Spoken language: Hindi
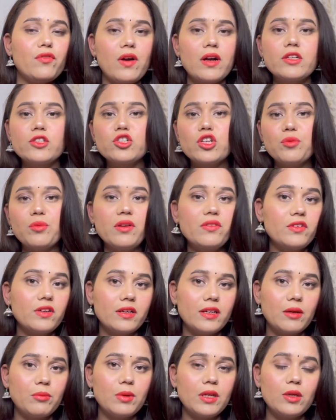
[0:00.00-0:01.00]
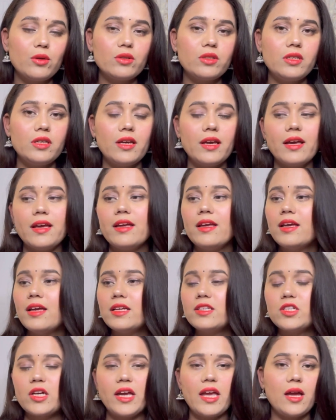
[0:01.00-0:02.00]
फंक्शन में वेयरेबल होती है
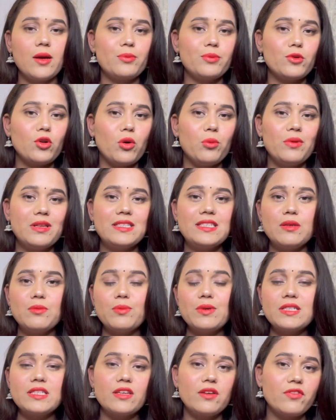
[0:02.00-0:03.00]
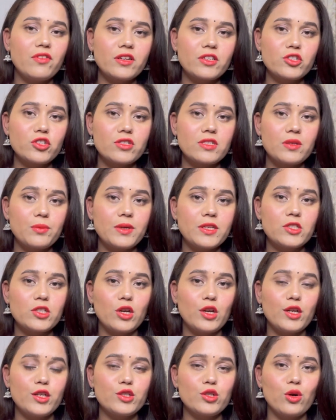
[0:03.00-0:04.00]
चाहे आप नॉर्मल सिंपल से फंक्शन में
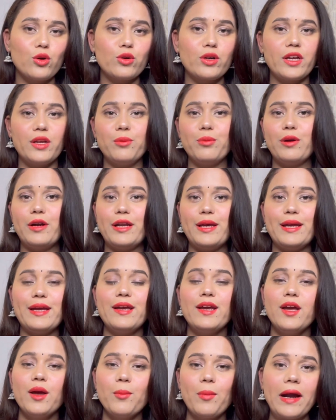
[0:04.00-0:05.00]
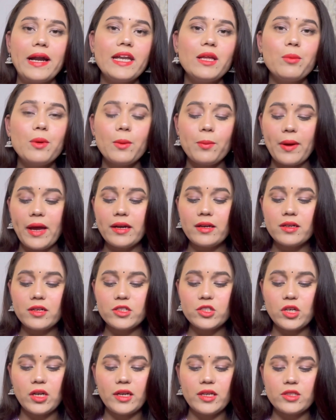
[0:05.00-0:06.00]
चले जाओ कहीं बड़े पार्टी में पहन कर
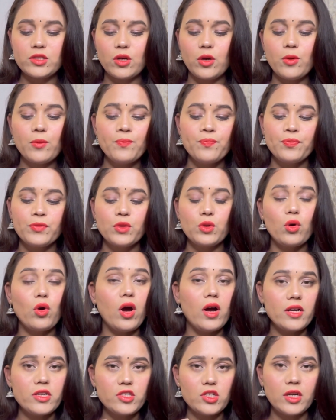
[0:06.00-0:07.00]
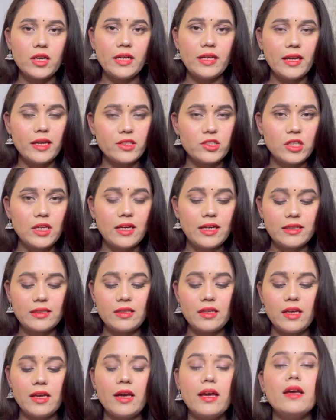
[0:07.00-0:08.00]
चले जाओ तो हर जगह ये अच्छी
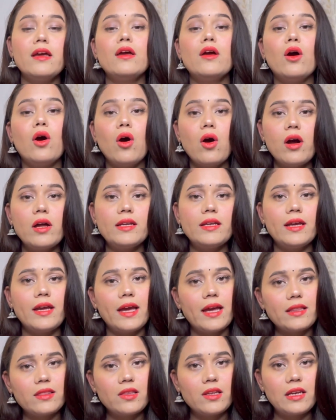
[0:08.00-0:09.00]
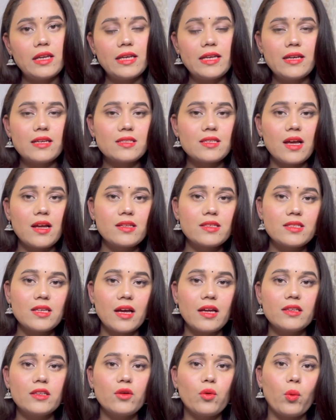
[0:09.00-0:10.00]
लगती है और ये एथनिक के साथ
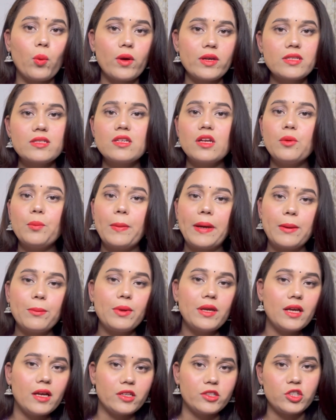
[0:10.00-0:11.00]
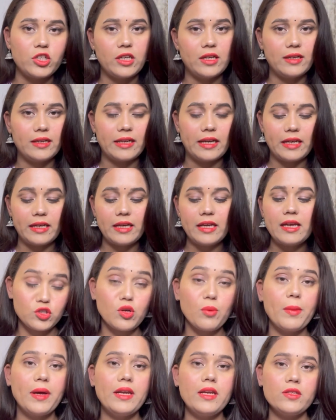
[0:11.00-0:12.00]
साथ वेस्टर्न पे भी अच्छी लगेगी
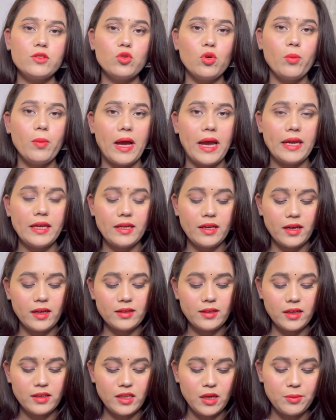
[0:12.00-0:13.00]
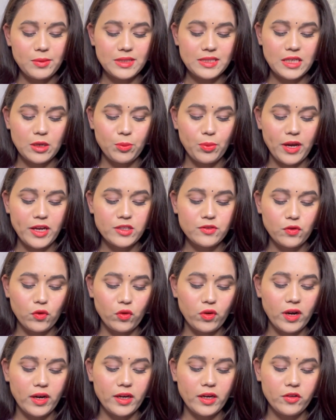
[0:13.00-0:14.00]
जब मैंने इसको बाय किया था तब इसकी प्राइस
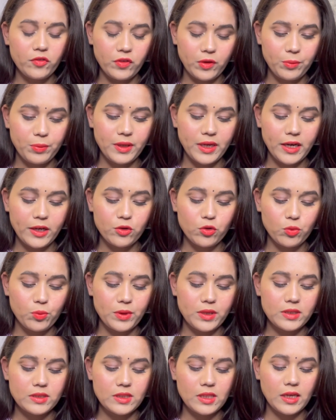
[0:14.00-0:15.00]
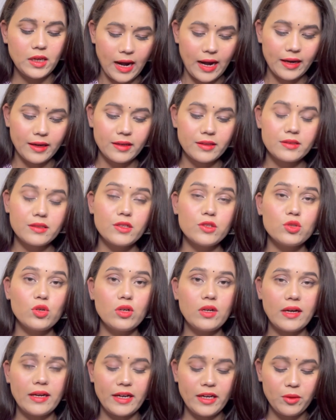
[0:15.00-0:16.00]
फोर हंड्रेड थी एंड इसकी जो
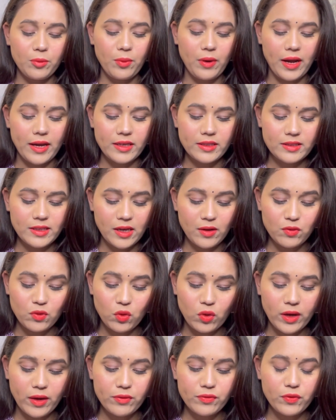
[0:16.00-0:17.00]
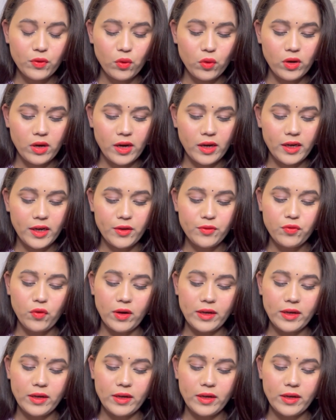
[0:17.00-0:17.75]
करेंट प्राइस है वो है फोर हंड्रेड